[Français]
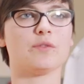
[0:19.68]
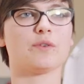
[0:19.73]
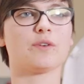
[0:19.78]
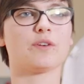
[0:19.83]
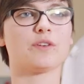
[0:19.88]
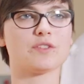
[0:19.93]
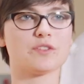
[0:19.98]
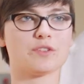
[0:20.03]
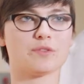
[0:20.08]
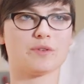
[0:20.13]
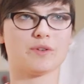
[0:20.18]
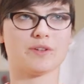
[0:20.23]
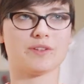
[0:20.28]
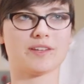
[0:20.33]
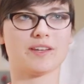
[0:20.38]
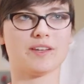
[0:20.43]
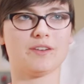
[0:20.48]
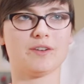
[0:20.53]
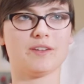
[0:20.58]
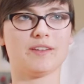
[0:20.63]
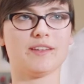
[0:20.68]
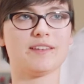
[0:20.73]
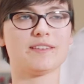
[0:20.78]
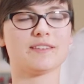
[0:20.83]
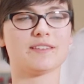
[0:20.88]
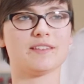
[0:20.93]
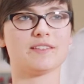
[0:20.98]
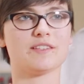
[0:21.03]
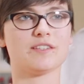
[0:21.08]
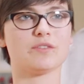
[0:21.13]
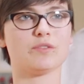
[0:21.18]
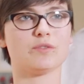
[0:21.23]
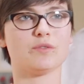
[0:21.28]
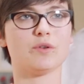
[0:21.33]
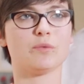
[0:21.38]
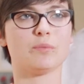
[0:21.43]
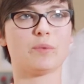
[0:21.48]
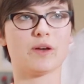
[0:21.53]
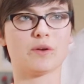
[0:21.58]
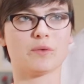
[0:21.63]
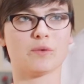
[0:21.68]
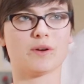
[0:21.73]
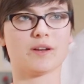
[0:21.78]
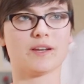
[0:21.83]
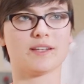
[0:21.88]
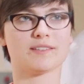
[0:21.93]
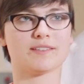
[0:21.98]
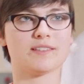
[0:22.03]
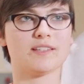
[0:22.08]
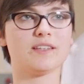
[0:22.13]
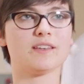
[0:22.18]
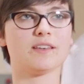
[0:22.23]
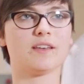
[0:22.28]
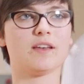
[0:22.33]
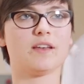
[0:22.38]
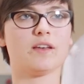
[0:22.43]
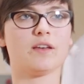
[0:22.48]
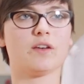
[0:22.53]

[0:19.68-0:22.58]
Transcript: quand je suis rentrée à l'ENS, j'ai suivi le parcours classique